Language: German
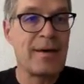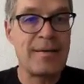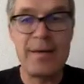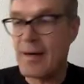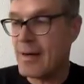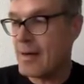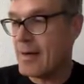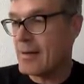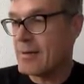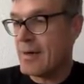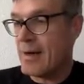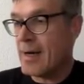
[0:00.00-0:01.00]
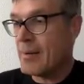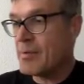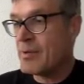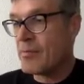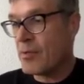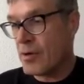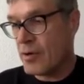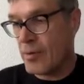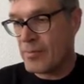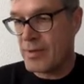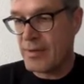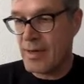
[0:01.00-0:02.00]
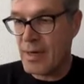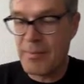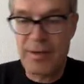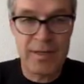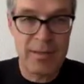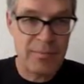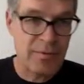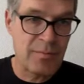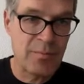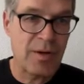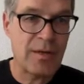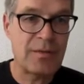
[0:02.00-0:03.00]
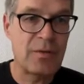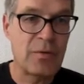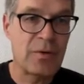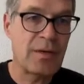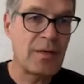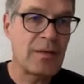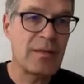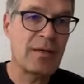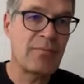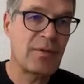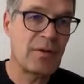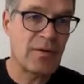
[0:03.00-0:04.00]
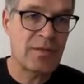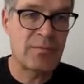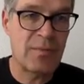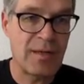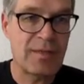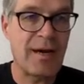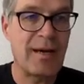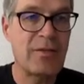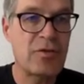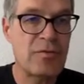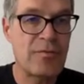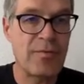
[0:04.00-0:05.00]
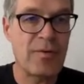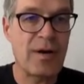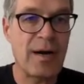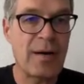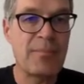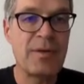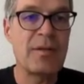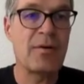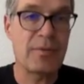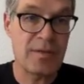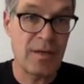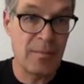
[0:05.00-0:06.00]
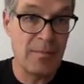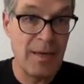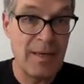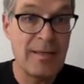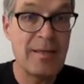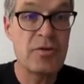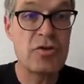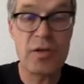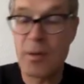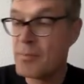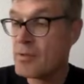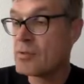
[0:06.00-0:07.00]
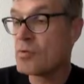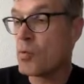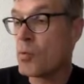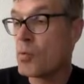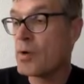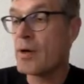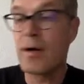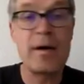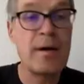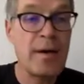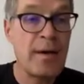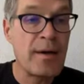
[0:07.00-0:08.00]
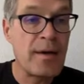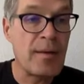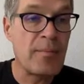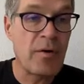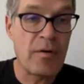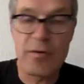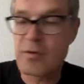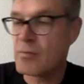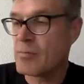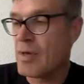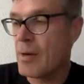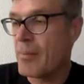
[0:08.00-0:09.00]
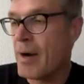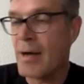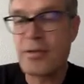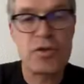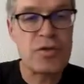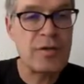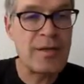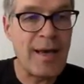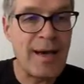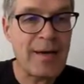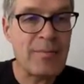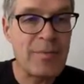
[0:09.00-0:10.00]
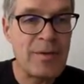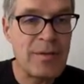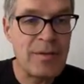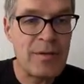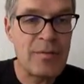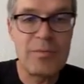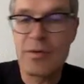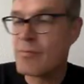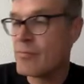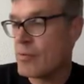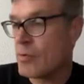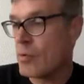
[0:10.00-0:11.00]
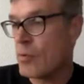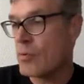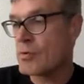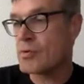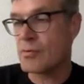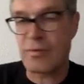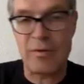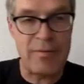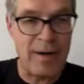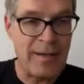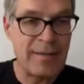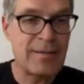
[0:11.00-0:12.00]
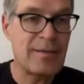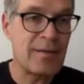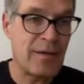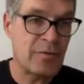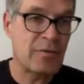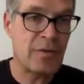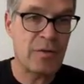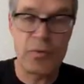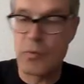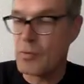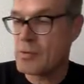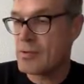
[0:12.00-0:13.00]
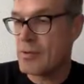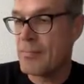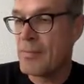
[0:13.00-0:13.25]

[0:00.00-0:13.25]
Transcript: Ja, der Armin, woher kommt der Name? Da gibt es ein paar Theorien, entweder aus dem Lateinischen von Armin, aus Armenien stammend, oder eben auch aus dem Germanischen, Ermin, Irmin für groß und gewaltig, also der Große.